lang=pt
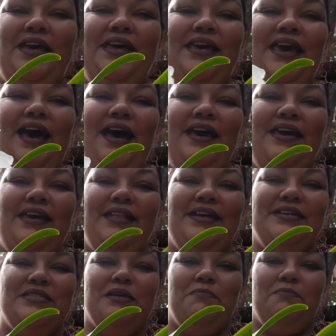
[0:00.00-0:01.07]
E aí,
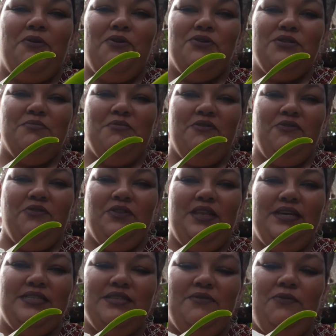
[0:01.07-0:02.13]
nessa próxima,
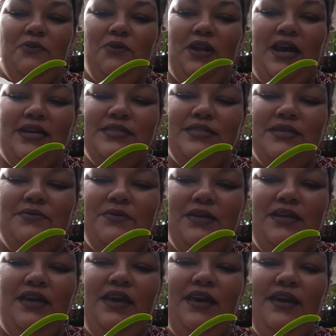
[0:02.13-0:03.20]
nessa floração
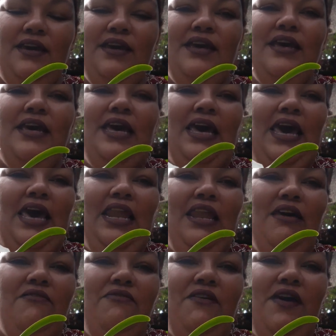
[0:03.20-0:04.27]
aqui,
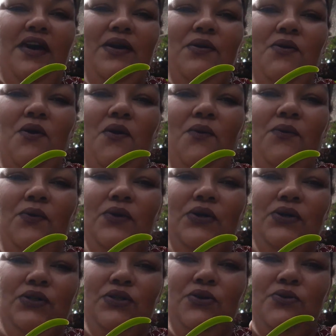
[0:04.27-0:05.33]
ela veio com
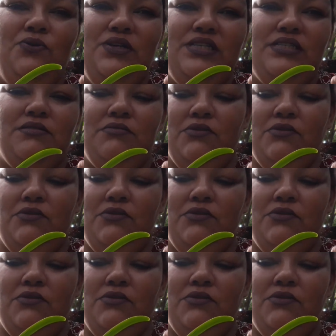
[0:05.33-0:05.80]
duas